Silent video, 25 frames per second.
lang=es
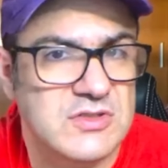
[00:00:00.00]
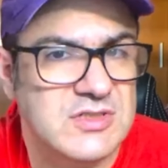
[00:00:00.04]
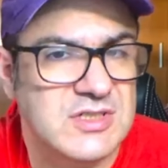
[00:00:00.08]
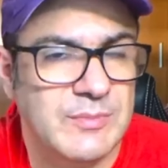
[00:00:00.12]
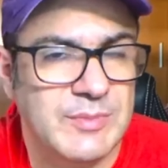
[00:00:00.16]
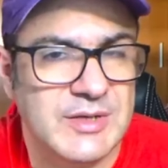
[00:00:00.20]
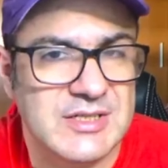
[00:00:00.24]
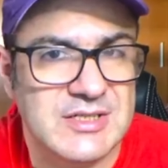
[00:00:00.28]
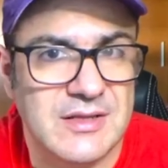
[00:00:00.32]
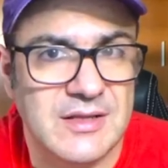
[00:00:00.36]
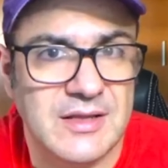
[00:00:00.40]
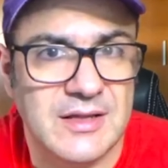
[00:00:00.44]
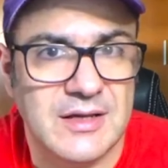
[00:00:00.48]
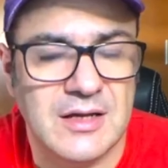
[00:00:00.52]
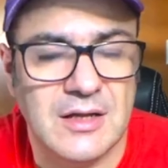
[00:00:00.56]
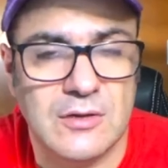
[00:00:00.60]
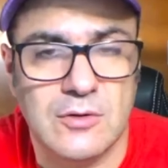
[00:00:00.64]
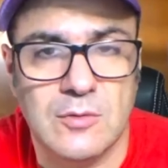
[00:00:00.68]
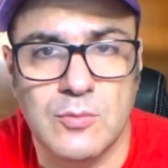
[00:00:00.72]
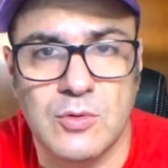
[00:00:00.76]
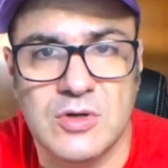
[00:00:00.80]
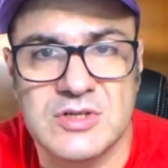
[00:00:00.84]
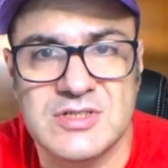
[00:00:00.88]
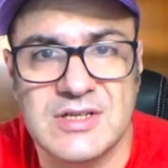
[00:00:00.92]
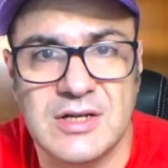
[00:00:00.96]
Siempre se ha
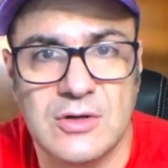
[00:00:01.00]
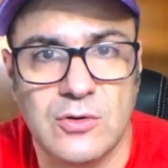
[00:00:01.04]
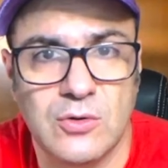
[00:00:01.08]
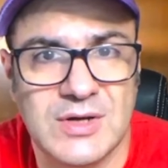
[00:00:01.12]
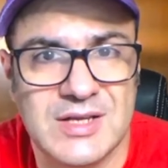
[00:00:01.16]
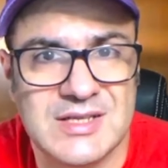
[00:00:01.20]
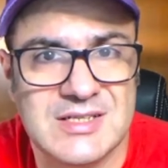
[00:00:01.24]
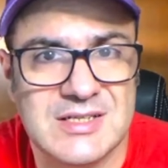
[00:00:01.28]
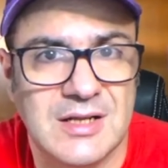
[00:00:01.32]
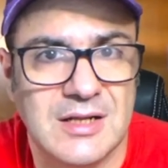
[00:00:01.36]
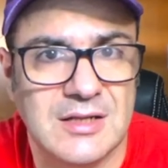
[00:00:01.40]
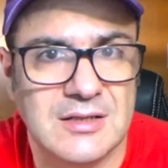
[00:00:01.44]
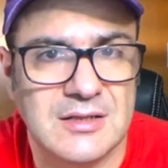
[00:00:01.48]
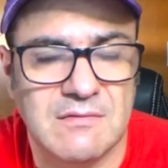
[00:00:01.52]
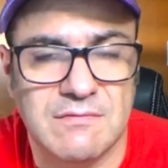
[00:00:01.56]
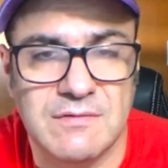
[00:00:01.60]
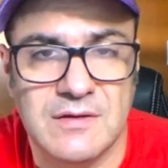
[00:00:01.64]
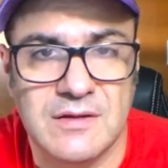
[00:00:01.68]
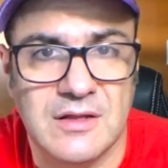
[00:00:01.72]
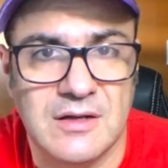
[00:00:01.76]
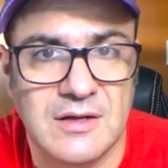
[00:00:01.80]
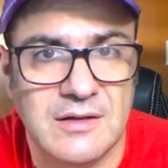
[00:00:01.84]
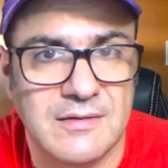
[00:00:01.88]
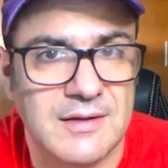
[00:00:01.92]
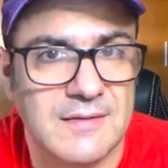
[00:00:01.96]
dedicado pues a lo que es la alta
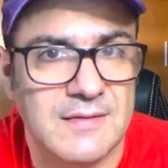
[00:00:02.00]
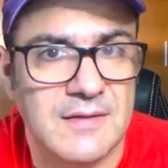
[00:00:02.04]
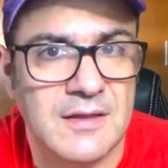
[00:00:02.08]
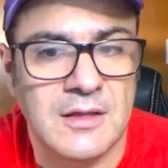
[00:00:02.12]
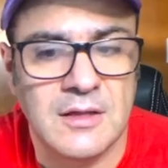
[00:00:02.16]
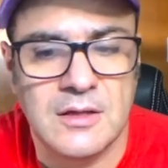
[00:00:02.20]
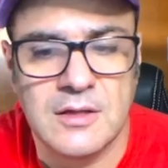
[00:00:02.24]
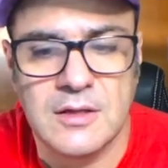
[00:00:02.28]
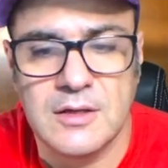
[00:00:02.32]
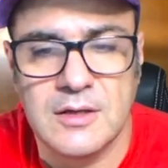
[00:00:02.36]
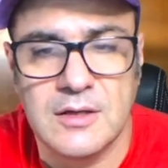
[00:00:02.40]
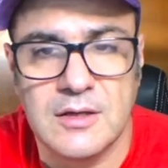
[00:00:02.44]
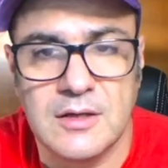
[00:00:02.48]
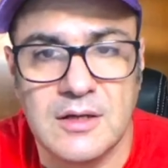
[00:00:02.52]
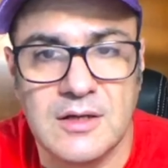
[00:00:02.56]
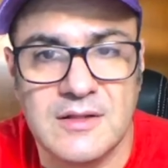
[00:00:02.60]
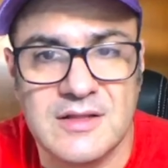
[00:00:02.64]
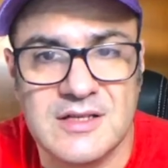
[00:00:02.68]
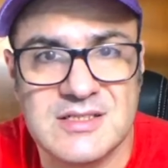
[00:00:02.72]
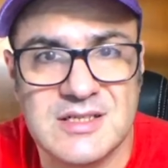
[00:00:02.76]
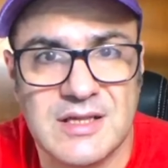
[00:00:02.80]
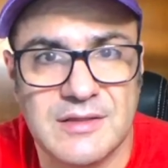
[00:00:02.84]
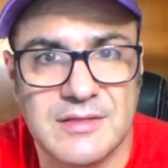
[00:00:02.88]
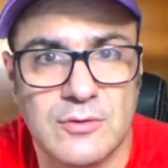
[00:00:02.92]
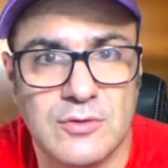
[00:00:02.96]
fidelidad y
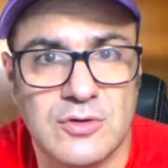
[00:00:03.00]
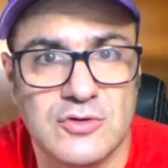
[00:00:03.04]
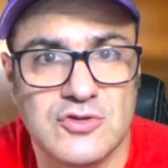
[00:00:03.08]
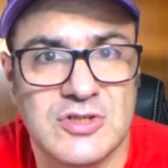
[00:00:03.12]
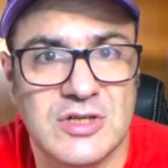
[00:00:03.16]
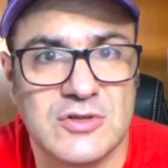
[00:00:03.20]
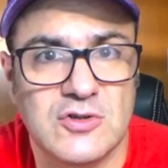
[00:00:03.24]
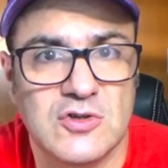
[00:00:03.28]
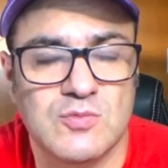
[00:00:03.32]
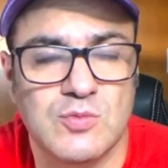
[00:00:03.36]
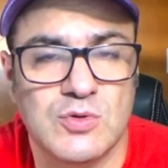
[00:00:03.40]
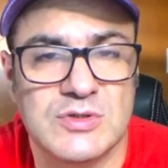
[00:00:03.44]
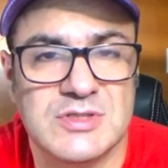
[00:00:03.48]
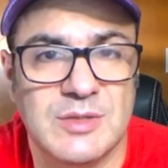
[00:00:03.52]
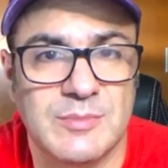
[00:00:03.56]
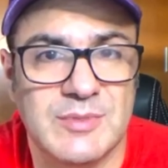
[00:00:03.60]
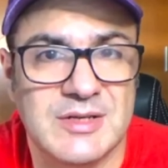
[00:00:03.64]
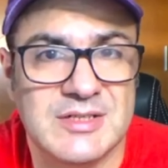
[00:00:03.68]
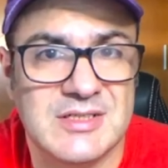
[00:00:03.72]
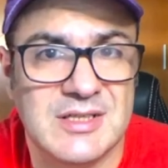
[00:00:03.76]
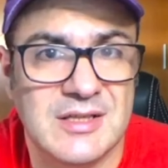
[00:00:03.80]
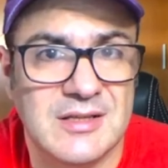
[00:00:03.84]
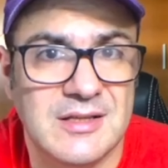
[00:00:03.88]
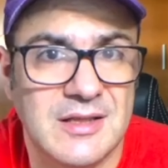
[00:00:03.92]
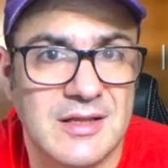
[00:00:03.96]
desde hace unos años pues también
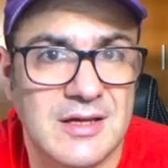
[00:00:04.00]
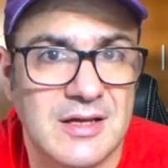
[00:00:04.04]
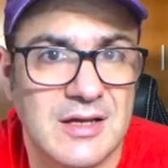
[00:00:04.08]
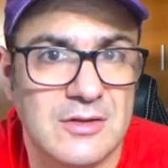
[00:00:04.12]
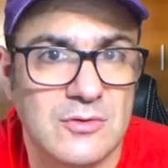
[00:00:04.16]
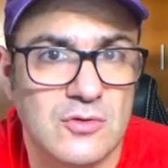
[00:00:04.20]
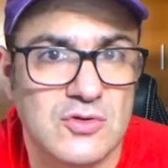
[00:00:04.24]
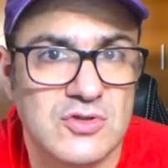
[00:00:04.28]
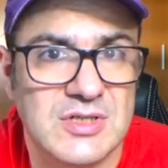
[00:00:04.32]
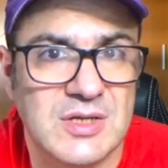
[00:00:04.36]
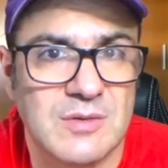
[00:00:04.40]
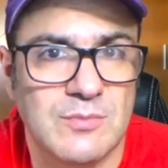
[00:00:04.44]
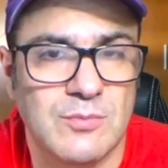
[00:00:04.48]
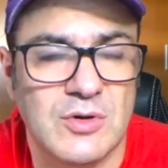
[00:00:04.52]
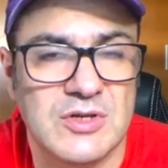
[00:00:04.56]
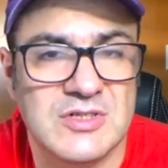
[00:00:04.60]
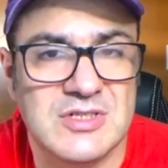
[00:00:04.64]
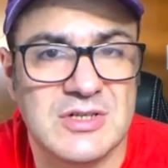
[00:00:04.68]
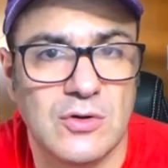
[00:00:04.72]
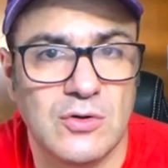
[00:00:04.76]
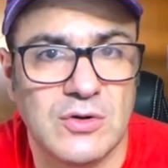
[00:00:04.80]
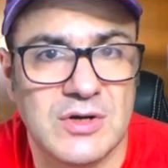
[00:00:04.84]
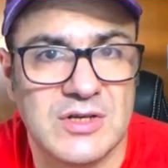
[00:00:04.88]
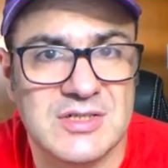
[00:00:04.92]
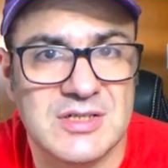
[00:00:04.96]
está dedicándose pues
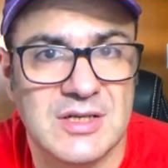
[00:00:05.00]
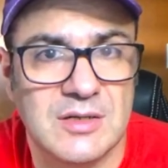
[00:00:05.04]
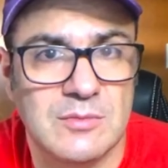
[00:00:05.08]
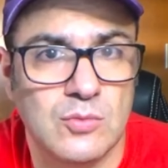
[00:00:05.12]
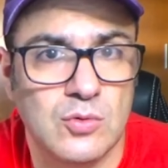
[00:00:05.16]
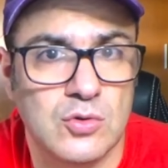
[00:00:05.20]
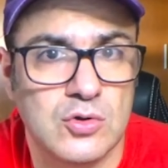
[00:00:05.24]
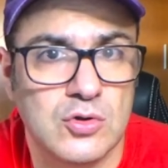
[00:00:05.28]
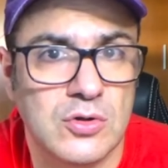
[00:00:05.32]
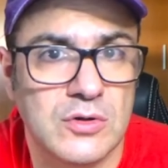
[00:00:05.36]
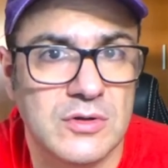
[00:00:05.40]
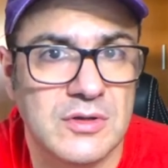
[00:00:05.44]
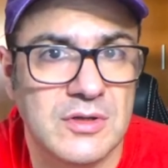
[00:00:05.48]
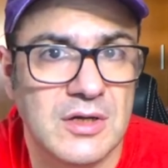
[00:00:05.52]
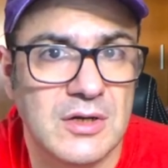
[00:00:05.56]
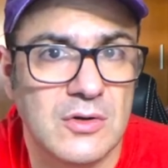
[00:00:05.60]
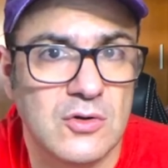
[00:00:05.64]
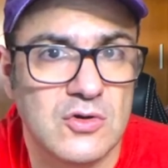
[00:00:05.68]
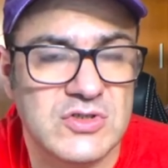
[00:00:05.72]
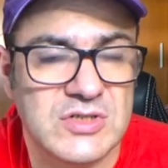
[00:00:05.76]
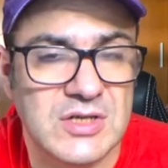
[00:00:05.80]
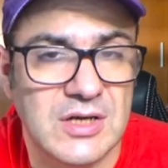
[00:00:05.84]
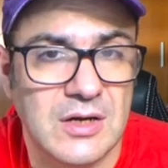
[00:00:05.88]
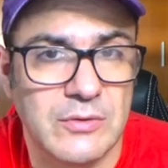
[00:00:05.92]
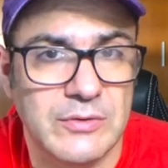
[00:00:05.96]
a lo que es el mundo de
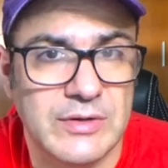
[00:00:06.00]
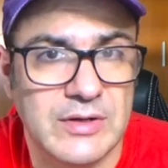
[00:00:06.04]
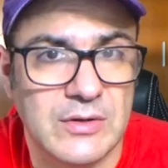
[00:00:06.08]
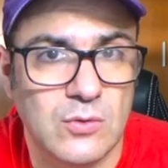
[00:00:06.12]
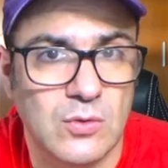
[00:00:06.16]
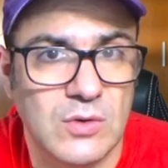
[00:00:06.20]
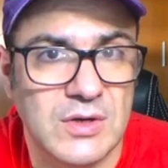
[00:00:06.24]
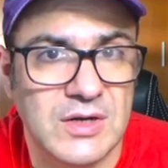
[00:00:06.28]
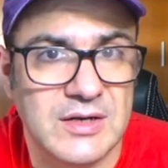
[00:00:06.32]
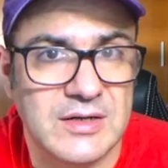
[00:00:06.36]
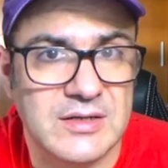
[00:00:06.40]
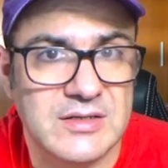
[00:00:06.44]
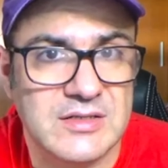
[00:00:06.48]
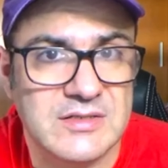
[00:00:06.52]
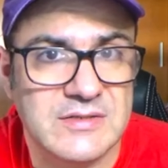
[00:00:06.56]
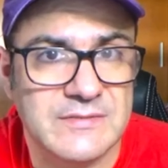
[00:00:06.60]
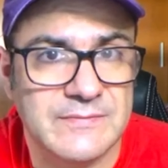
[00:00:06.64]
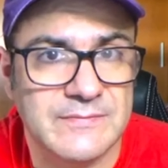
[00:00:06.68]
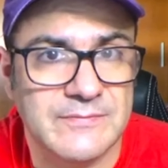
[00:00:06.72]
los auriculares.